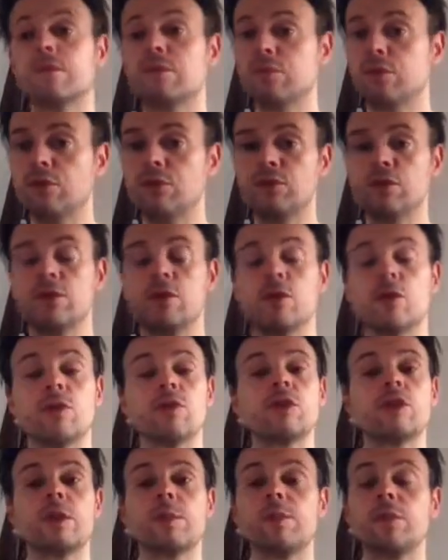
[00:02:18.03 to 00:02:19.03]
punto non
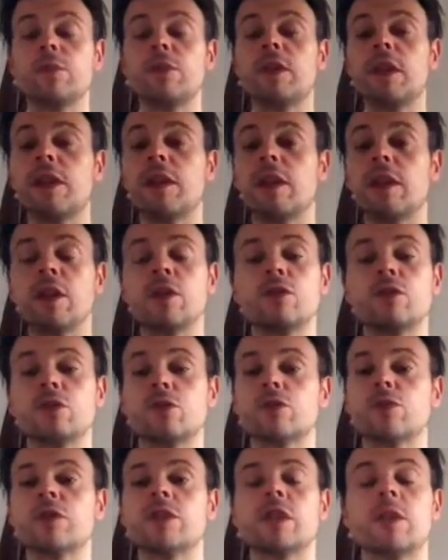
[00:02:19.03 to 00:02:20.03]
c'è più niente da
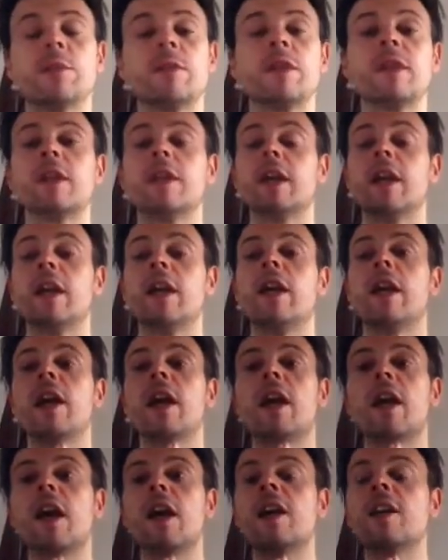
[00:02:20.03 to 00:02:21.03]
aggiungere perché
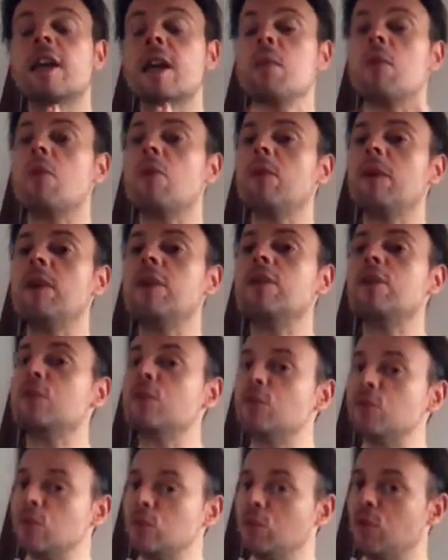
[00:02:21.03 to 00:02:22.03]
dal momento
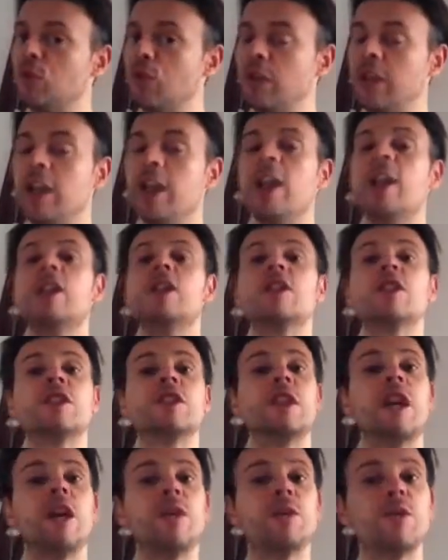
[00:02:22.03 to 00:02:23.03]
in cui ci
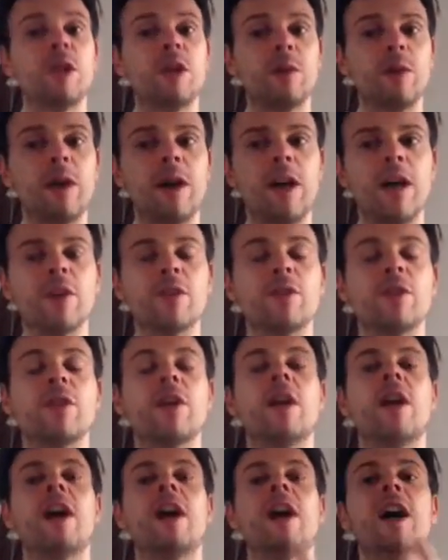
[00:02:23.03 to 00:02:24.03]
danno una mano
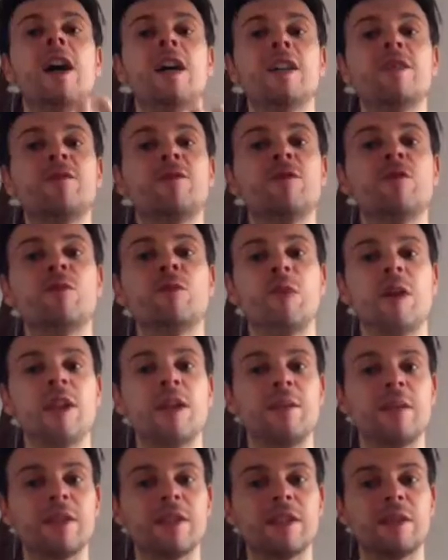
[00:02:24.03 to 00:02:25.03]
a
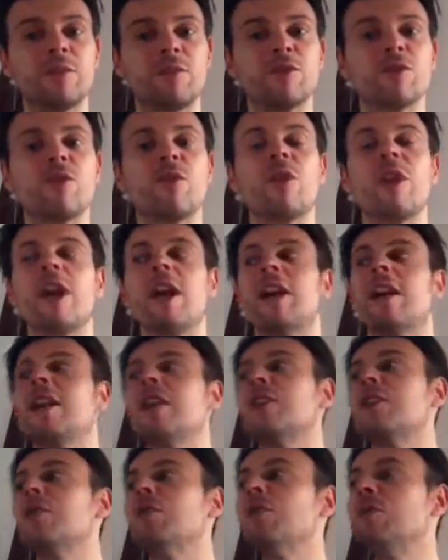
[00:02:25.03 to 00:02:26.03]
sviluppare massa muscolare
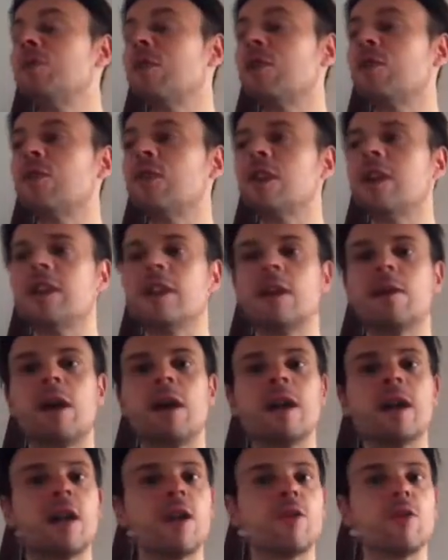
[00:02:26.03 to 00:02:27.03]
e comunque noi andiamo
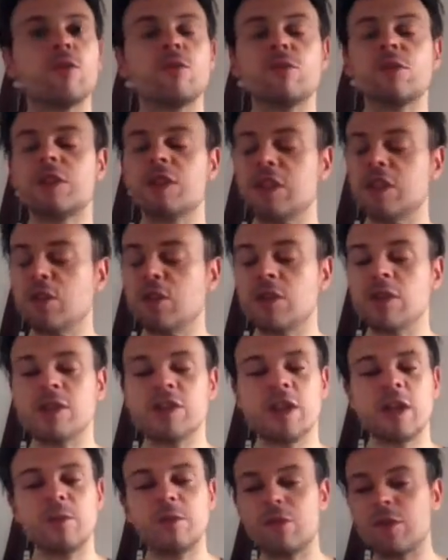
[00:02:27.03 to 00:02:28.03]
anche con un ciclo
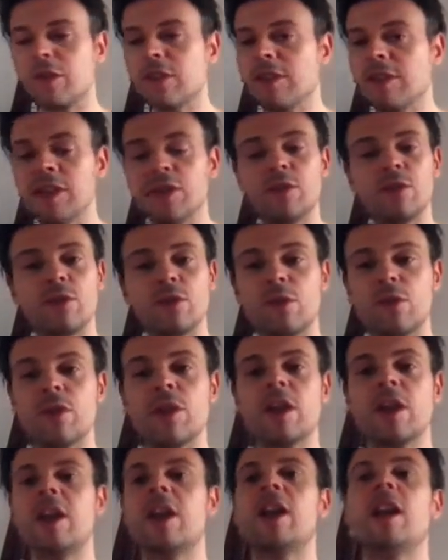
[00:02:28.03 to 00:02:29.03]
diciamo ridicolo
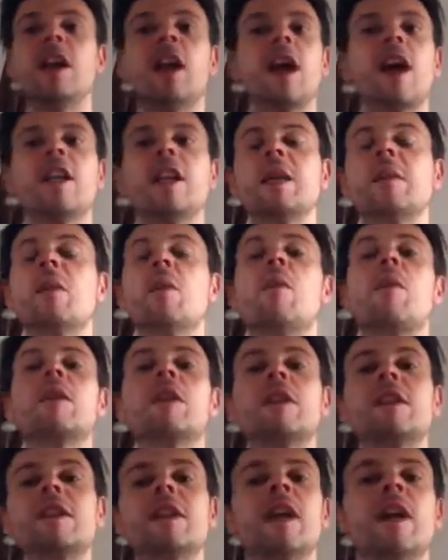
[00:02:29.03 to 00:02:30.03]
andiamo a
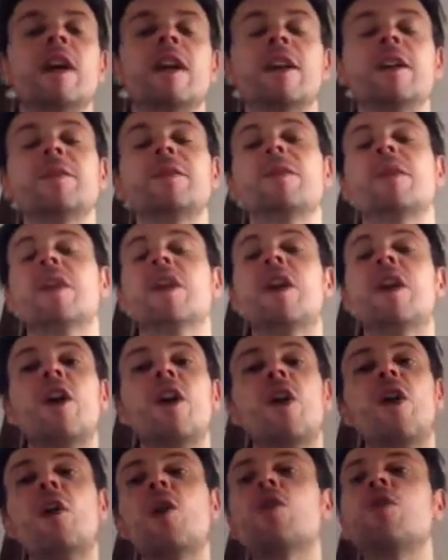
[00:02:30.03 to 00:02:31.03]
guadagnare
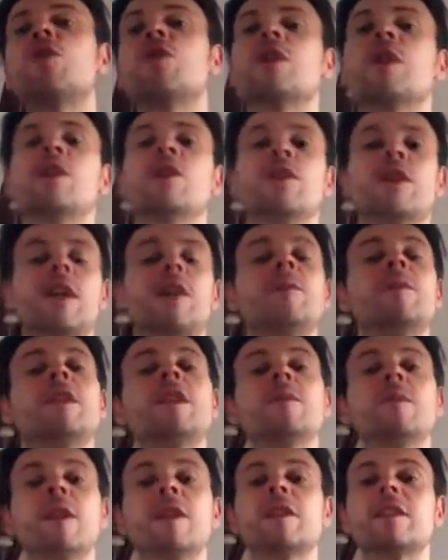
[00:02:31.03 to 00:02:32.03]
8 kg
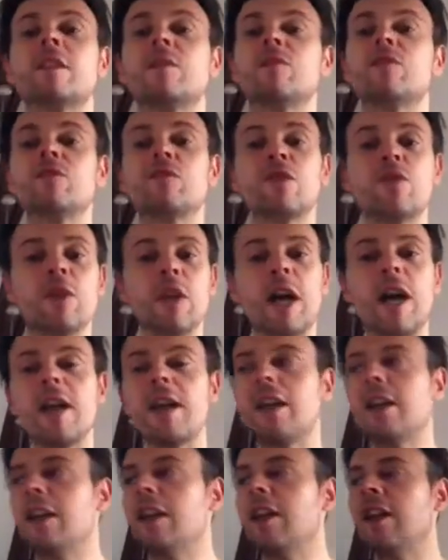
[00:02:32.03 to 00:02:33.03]
di massa
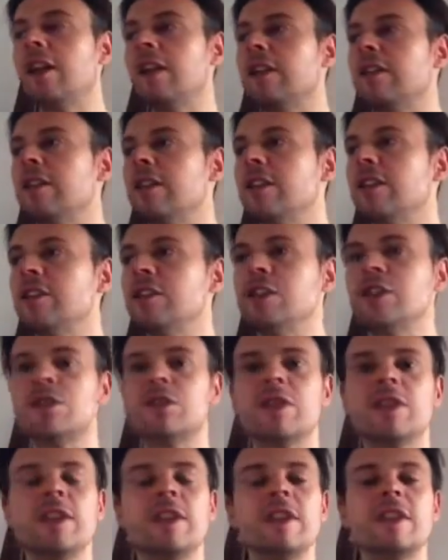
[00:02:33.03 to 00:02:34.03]
muscolare nel, nel
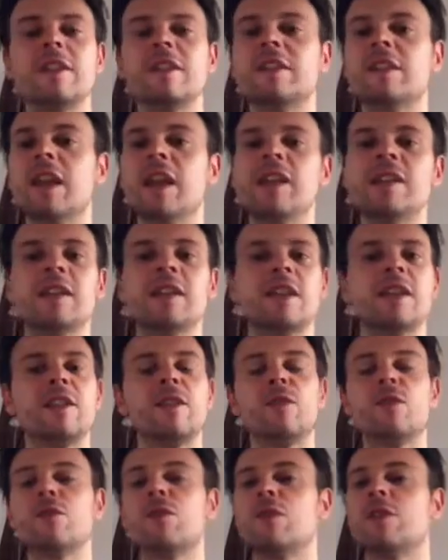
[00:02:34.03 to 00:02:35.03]
giro di 6, 7,
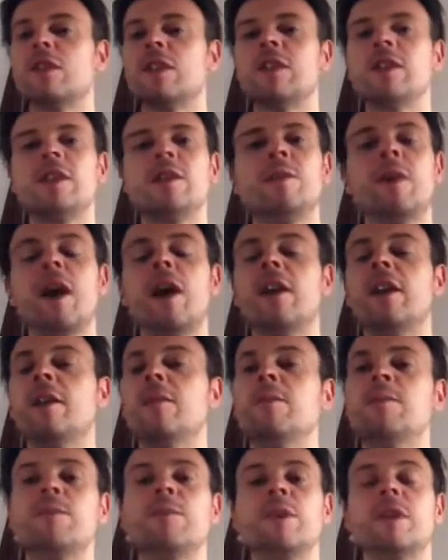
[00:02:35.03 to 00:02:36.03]
8 settimane,
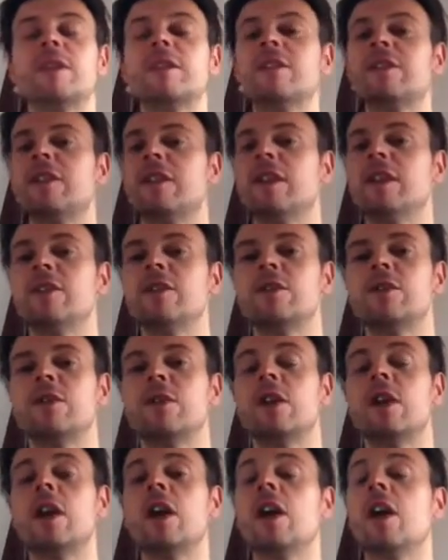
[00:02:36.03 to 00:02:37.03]

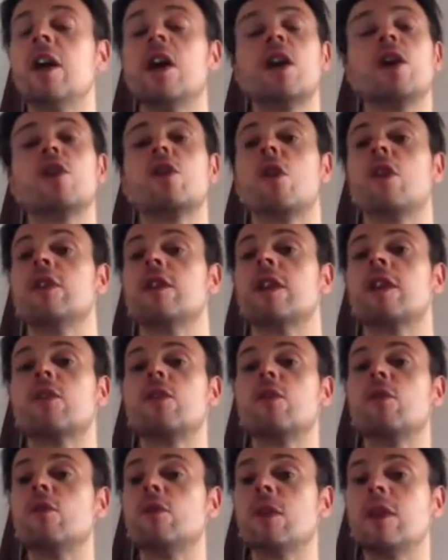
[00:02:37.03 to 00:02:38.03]
pazzesco, cosa che
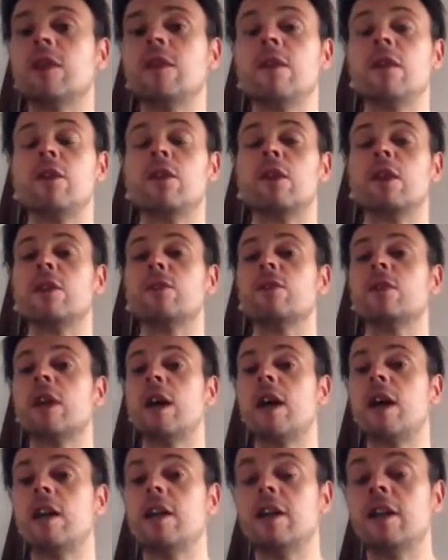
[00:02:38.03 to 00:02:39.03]
comunque a livello
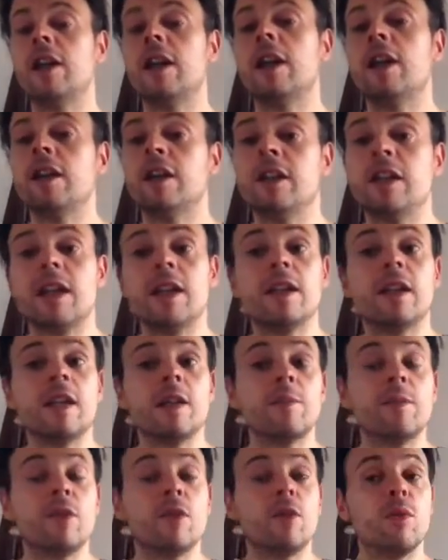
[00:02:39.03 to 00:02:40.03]
naturale
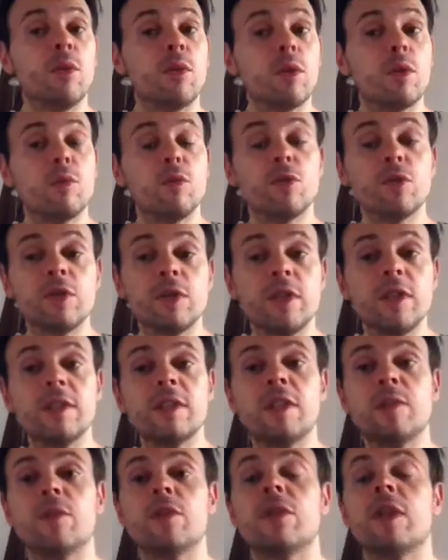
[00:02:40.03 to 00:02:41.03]
richiederebbe comunque
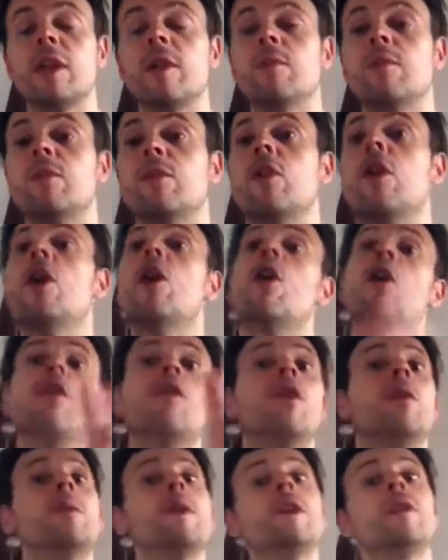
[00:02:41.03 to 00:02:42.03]
moltissimo tempo.
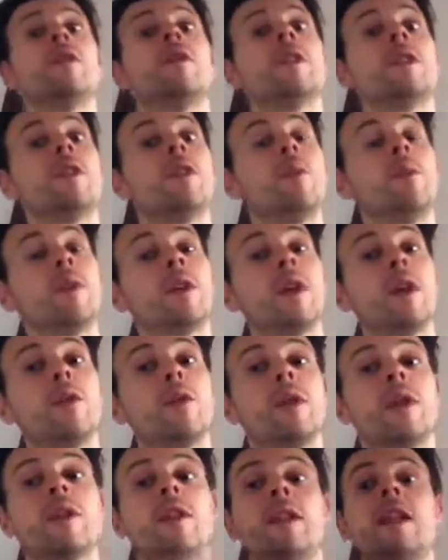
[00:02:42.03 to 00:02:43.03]
Ovviamente stiamo parlando
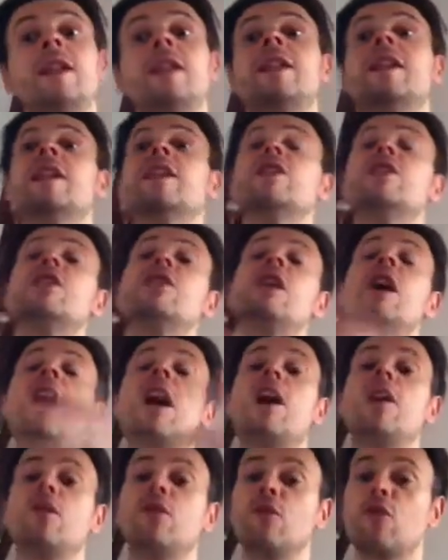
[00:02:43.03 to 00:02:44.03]
di atleti che già
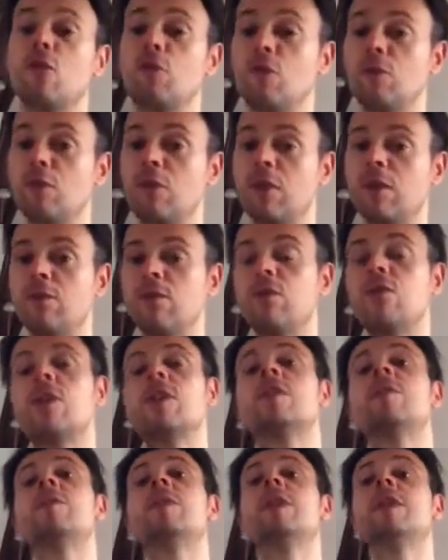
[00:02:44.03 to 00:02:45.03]
hanno comunque avuto
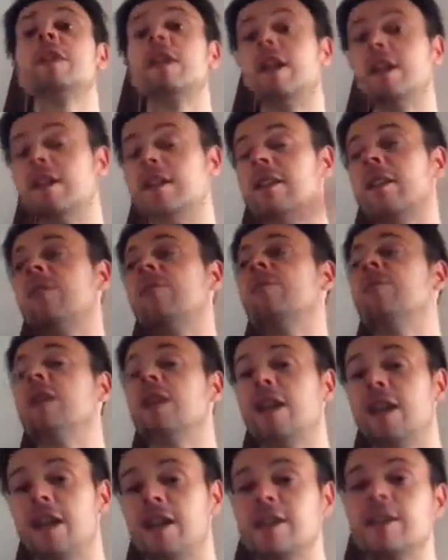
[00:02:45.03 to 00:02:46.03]
esperienza in
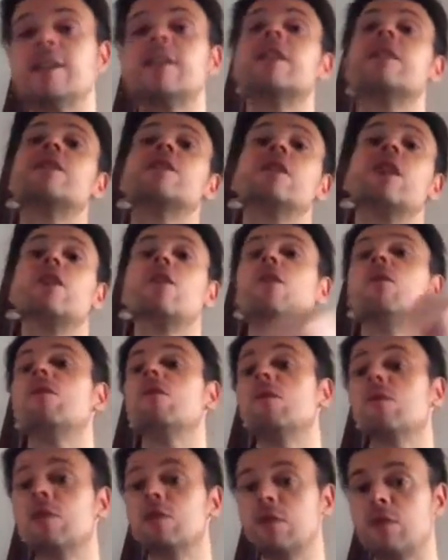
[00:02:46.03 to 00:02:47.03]
palestra, già
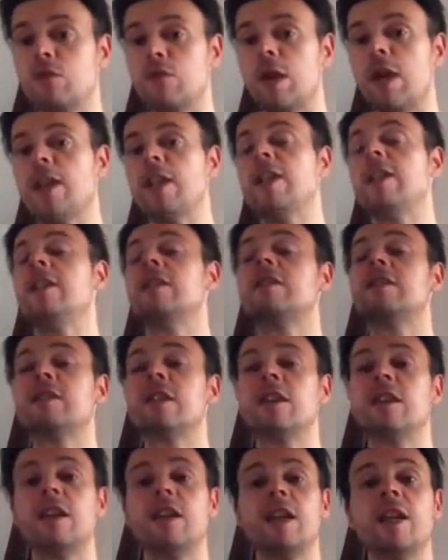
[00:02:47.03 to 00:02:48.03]
comunque sono anni che si
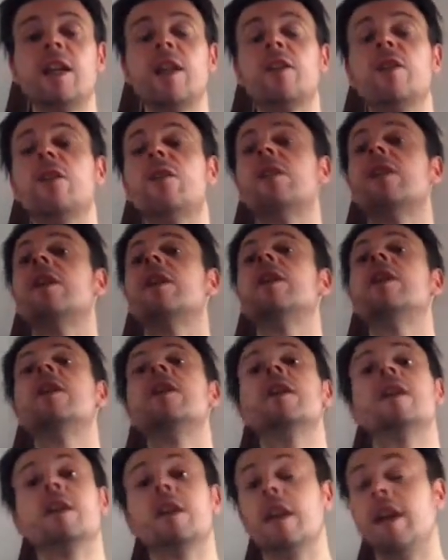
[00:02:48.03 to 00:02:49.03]
allenano
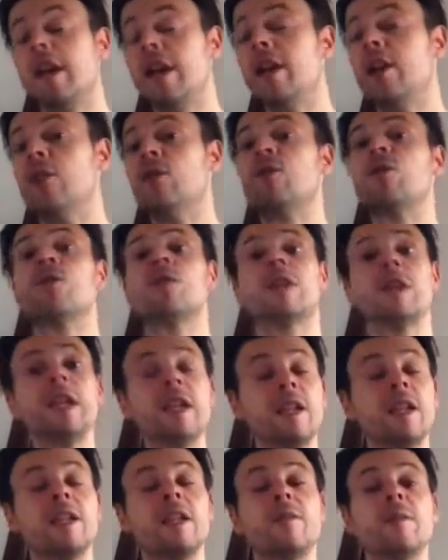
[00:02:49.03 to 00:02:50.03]
e 8
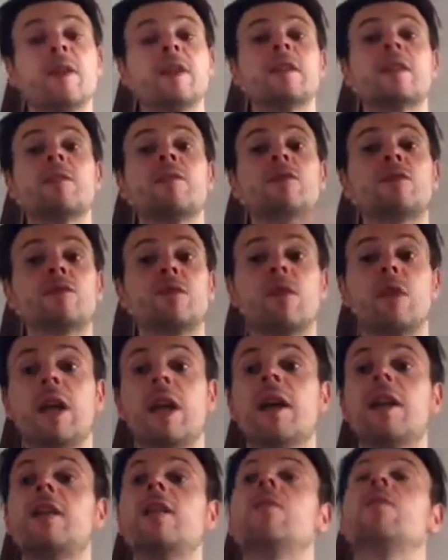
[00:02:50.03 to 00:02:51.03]
kg di massa
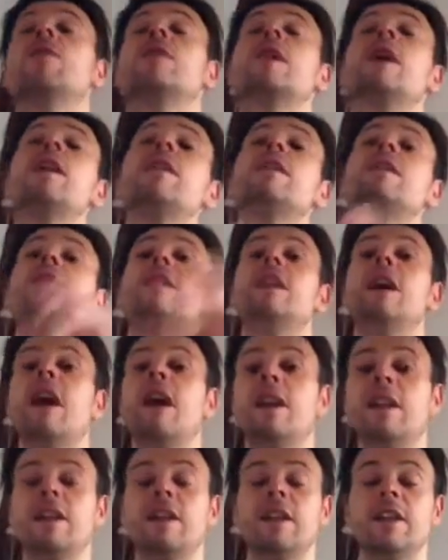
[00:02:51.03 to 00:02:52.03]
muscolare dopo tanti
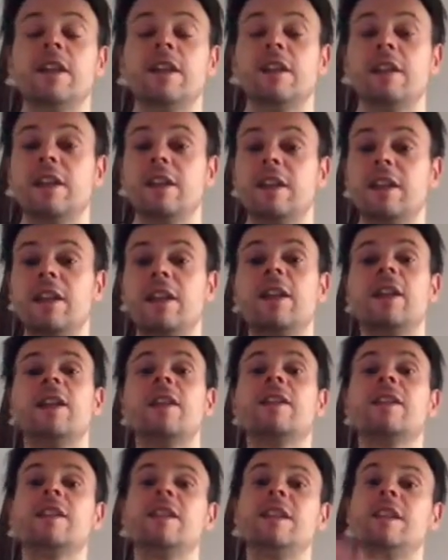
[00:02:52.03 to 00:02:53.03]
anni
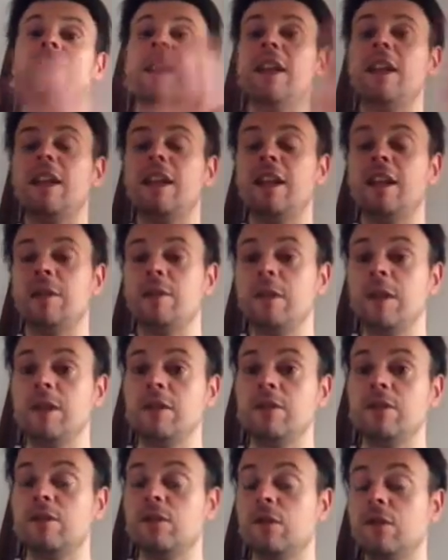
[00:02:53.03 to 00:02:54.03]
di
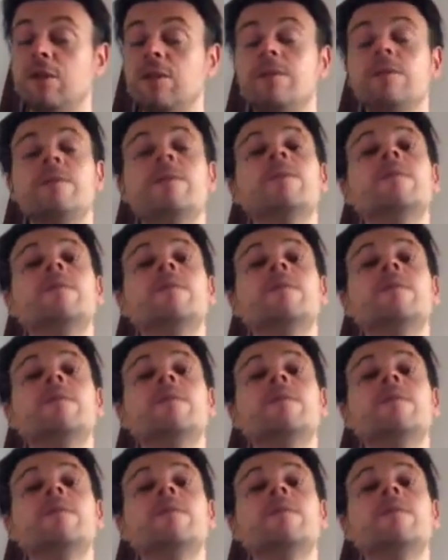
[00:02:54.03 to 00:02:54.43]
allenamento